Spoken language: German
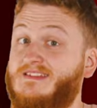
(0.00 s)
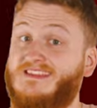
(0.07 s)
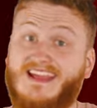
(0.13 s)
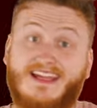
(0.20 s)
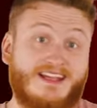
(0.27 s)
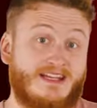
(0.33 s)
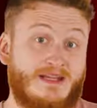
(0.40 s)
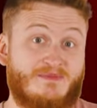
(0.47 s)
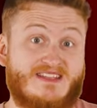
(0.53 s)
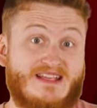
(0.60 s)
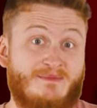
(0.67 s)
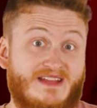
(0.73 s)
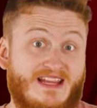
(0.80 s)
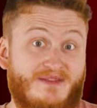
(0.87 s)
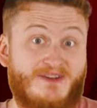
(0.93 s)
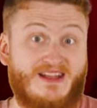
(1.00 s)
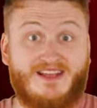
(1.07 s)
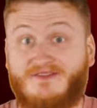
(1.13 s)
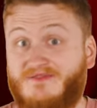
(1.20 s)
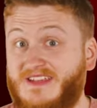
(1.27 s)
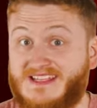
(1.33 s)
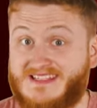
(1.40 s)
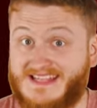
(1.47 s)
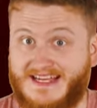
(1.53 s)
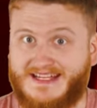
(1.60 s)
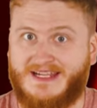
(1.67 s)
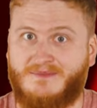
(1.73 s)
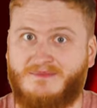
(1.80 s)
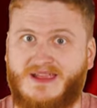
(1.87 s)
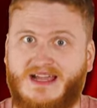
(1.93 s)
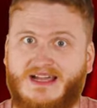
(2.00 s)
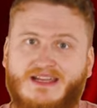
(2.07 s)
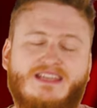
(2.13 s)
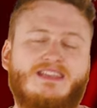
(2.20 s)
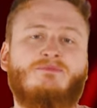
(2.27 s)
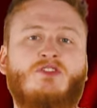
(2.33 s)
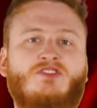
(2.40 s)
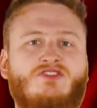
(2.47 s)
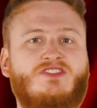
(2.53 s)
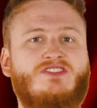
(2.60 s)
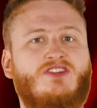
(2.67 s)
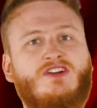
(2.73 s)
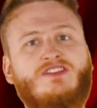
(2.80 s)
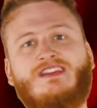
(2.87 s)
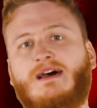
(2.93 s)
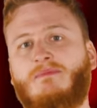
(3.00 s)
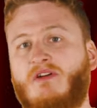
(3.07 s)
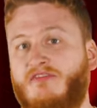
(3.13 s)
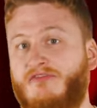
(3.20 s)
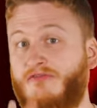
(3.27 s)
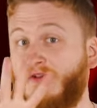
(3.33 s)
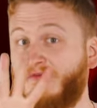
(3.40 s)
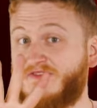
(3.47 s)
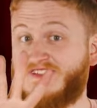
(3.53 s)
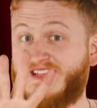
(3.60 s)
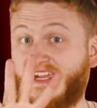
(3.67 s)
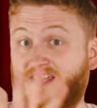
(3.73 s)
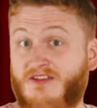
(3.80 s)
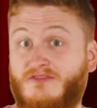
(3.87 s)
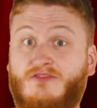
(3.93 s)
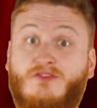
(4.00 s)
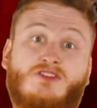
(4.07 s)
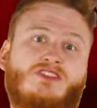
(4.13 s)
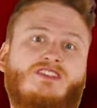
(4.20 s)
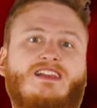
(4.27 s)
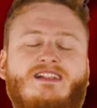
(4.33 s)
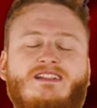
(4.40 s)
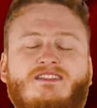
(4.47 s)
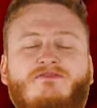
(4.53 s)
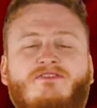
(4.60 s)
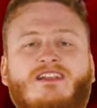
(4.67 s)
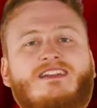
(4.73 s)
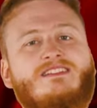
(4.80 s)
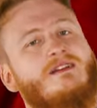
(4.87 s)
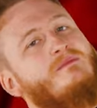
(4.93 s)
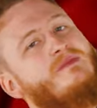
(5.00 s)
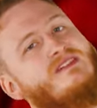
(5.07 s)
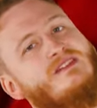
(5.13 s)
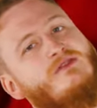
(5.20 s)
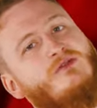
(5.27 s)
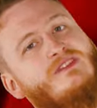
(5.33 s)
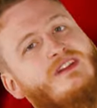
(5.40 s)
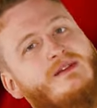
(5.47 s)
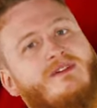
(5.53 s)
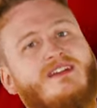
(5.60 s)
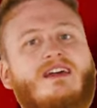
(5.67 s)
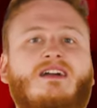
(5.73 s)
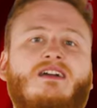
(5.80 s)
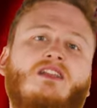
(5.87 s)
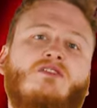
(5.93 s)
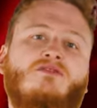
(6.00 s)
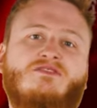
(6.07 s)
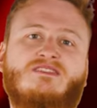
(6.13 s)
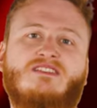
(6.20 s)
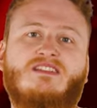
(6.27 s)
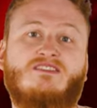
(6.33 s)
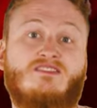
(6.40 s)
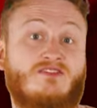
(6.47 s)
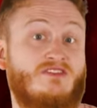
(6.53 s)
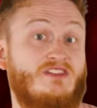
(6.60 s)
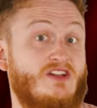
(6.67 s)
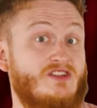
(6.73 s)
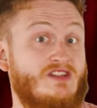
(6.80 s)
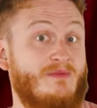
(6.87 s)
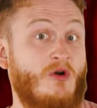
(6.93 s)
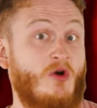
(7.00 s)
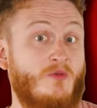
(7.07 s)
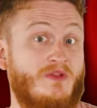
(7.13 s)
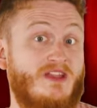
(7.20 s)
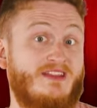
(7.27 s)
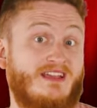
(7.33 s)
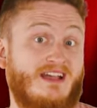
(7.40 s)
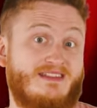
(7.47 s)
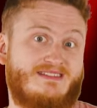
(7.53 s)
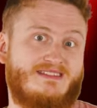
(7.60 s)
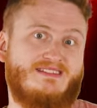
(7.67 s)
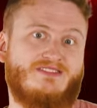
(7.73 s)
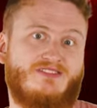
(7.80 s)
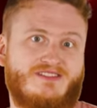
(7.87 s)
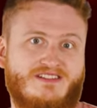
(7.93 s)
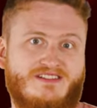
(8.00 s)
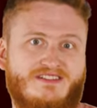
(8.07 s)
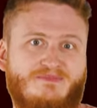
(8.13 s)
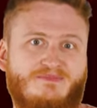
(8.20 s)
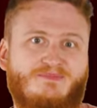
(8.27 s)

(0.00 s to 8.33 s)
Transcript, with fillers: Serien gibt es ja mittlerweile wie Sand am Meer. Ich möchte euch heute aber fünf Serien vorstellen, die vielleicht ein bisschen unter dem Radar gelaufen sind und die ihr euch aber unbedingt reinziehen solltet.